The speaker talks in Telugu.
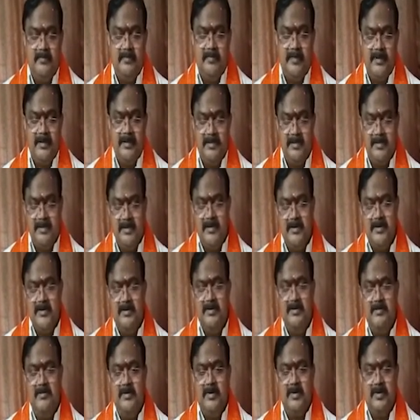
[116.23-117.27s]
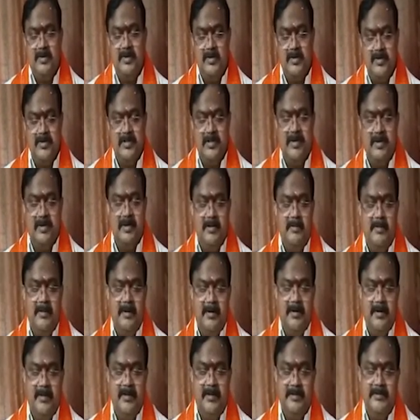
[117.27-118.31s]
పెద్ద సంఖ్యలో భక్తులు వస్తారు
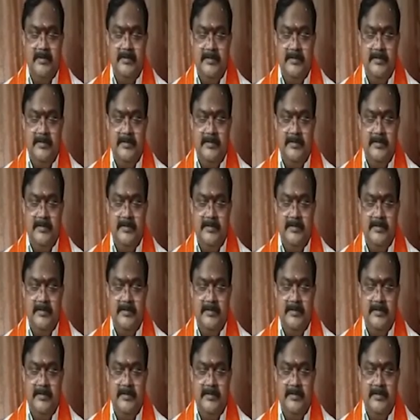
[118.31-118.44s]
కాబట్టి